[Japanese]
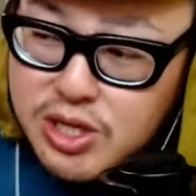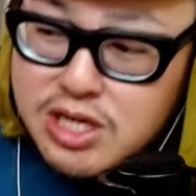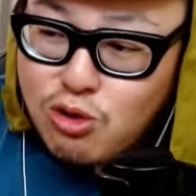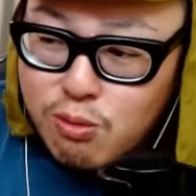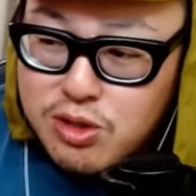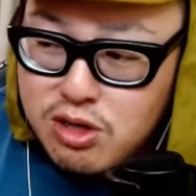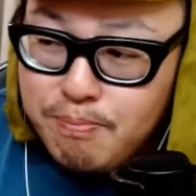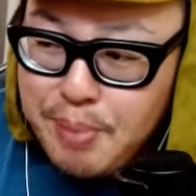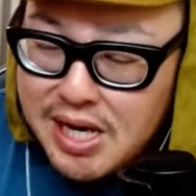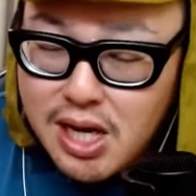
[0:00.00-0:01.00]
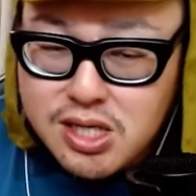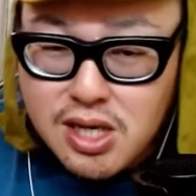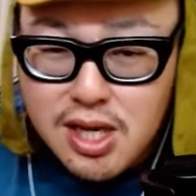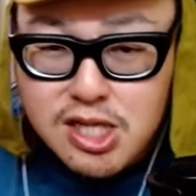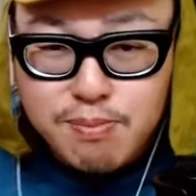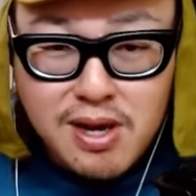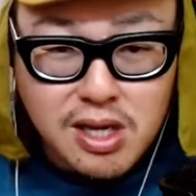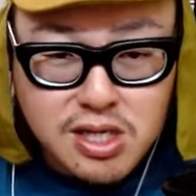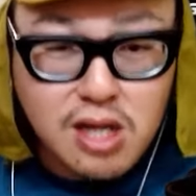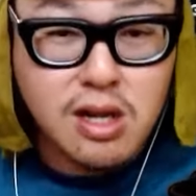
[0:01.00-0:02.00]
いいと思ってるバカジャイアンツファン
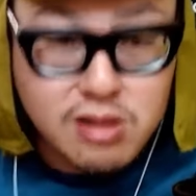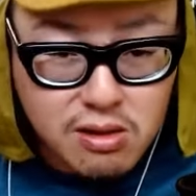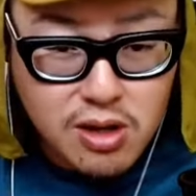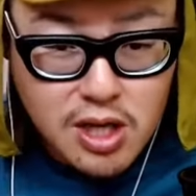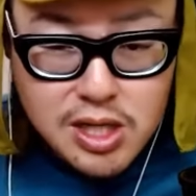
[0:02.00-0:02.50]
が嫌いなんだよ。